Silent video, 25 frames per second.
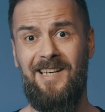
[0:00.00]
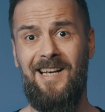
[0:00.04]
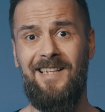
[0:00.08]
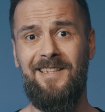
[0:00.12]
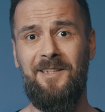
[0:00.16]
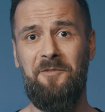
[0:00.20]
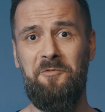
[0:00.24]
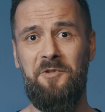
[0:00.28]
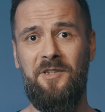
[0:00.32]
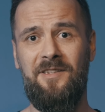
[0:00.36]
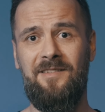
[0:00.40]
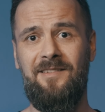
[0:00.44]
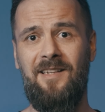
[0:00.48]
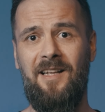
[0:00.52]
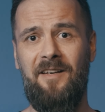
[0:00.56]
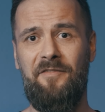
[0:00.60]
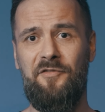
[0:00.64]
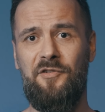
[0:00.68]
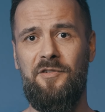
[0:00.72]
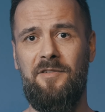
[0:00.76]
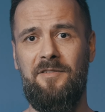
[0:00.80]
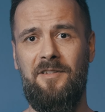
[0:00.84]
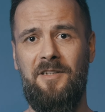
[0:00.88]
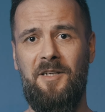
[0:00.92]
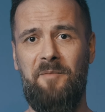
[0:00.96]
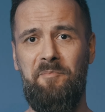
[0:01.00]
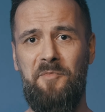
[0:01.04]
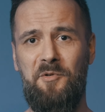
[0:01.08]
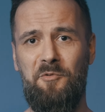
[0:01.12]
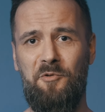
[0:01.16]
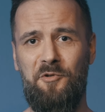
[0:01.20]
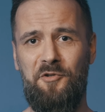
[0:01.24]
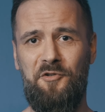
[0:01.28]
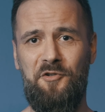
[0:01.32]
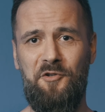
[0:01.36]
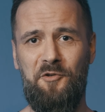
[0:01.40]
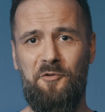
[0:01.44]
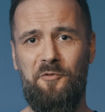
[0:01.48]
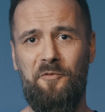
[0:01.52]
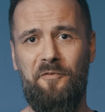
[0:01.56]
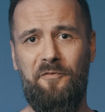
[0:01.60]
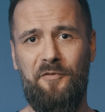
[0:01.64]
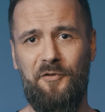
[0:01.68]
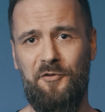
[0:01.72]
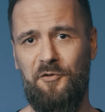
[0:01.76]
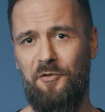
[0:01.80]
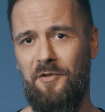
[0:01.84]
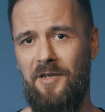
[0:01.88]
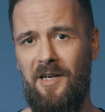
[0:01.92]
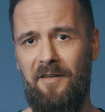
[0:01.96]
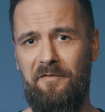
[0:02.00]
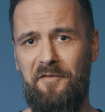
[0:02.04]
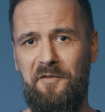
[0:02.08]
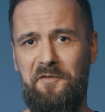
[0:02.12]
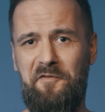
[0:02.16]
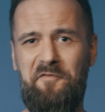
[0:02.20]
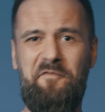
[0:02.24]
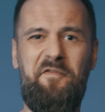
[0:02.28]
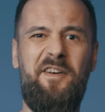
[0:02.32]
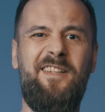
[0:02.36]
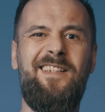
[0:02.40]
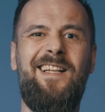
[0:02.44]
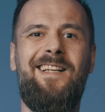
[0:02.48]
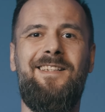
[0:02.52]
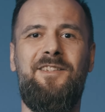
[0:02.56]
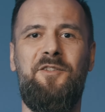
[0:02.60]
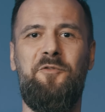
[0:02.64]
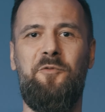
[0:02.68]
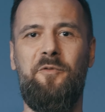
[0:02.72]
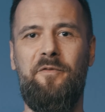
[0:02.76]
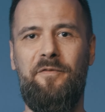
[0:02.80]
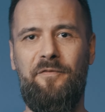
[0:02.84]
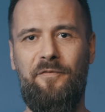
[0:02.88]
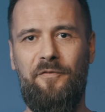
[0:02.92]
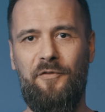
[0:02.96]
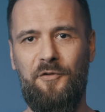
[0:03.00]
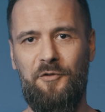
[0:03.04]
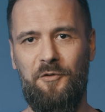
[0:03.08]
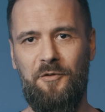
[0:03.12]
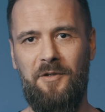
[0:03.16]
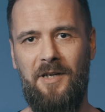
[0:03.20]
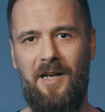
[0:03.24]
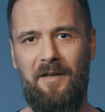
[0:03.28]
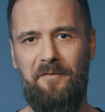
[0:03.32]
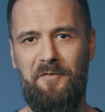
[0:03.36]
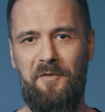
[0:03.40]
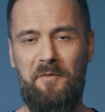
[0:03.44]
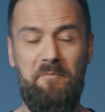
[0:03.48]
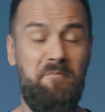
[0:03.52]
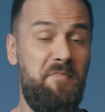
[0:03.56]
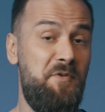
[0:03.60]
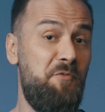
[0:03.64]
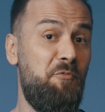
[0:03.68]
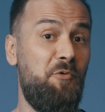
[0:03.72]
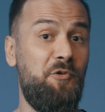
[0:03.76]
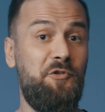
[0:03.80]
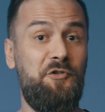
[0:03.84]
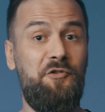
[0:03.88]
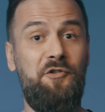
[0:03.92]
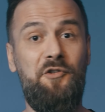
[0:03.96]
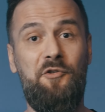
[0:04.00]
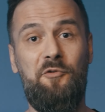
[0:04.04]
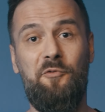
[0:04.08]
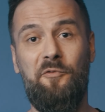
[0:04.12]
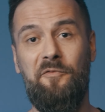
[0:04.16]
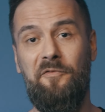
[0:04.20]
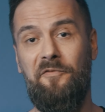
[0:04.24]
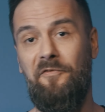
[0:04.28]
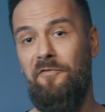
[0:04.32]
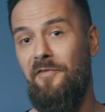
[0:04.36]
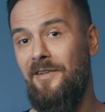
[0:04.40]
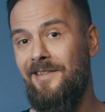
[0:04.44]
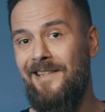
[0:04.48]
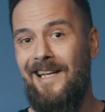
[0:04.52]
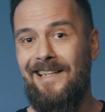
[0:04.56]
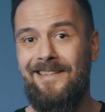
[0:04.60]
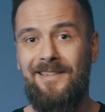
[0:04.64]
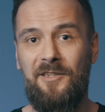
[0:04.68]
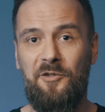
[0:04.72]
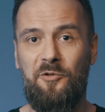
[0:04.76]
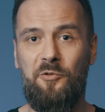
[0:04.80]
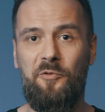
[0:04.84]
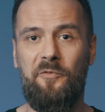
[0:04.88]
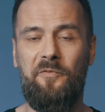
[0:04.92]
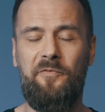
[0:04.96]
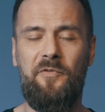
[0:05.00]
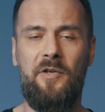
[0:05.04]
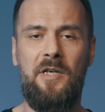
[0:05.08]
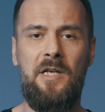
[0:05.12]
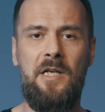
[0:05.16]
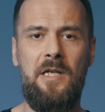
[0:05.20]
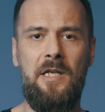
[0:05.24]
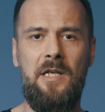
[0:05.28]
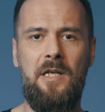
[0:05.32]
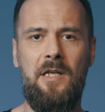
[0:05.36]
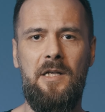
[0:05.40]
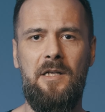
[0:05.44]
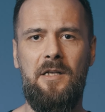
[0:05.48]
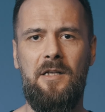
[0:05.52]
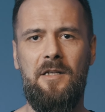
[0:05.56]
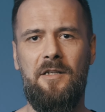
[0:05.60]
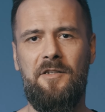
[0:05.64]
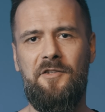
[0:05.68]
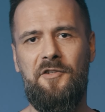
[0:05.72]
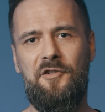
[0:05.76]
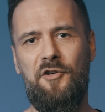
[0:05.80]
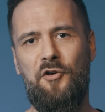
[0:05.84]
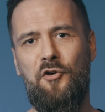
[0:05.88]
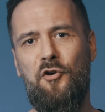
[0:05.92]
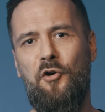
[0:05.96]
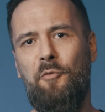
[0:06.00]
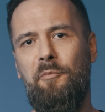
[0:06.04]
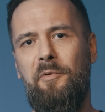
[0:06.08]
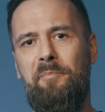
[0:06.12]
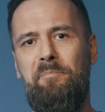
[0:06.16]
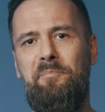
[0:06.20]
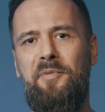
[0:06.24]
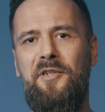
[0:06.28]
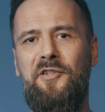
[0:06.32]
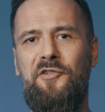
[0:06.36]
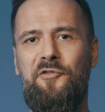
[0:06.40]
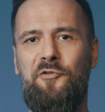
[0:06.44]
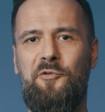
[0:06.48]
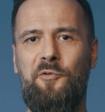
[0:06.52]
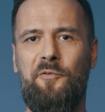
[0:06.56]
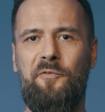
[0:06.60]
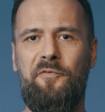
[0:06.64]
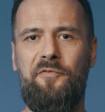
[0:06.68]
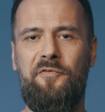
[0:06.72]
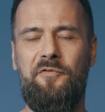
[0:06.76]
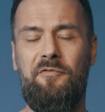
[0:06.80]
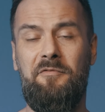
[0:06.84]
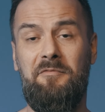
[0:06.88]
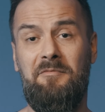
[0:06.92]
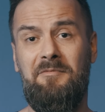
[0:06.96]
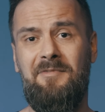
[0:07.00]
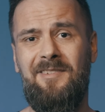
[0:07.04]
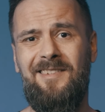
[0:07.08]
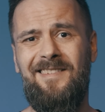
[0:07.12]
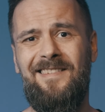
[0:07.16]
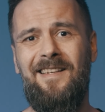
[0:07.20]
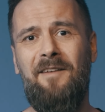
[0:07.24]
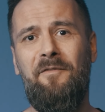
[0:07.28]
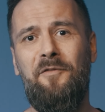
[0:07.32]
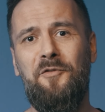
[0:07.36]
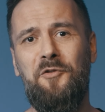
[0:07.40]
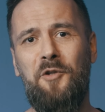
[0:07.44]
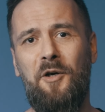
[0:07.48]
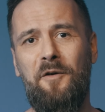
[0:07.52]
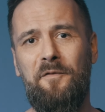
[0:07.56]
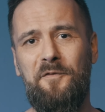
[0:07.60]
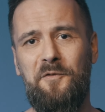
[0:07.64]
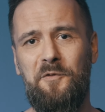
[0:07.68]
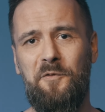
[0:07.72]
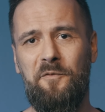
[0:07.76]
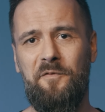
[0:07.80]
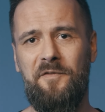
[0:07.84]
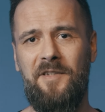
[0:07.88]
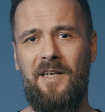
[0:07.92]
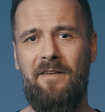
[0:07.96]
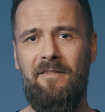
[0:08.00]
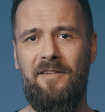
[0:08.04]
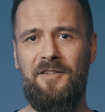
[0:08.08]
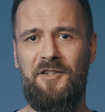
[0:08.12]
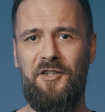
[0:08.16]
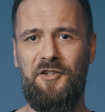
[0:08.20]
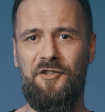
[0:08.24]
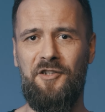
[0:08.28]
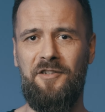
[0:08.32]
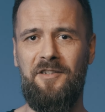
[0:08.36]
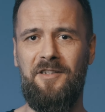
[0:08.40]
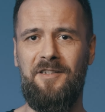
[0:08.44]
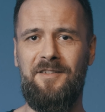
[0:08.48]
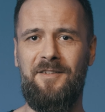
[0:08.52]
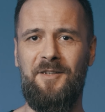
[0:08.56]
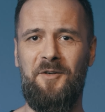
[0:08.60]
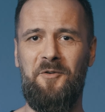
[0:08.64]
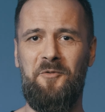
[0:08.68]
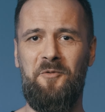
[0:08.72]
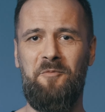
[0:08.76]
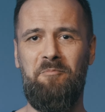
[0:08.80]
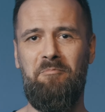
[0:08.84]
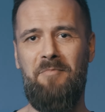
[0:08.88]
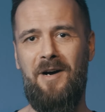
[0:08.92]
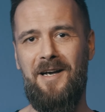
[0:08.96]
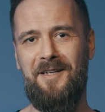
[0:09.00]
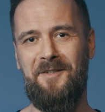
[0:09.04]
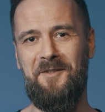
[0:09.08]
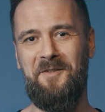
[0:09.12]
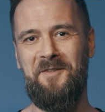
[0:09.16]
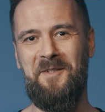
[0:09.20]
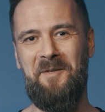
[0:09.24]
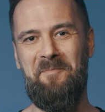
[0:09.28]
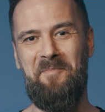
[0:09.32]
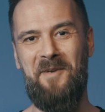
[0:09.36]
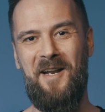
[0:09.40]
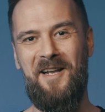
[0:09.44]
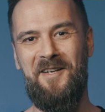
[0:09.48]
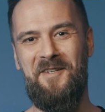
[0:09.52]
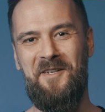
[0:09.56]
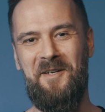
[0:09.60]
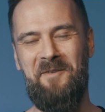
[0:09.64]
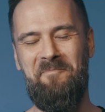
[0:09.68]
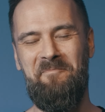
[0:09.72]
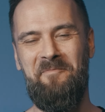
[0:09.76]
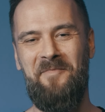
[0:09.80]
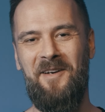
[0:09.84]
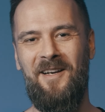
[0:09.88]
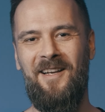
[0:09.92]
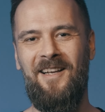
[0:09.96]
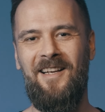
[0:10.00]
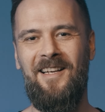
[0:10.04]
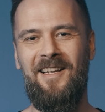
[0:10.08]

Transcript: Kanał jest dla wszystkich miłośników fotografii, fanatyków fotografii, miłośników, fanatyków czy hobbystów, zawodowców, nawet jeżeli chcą. Bardzo zapraszam.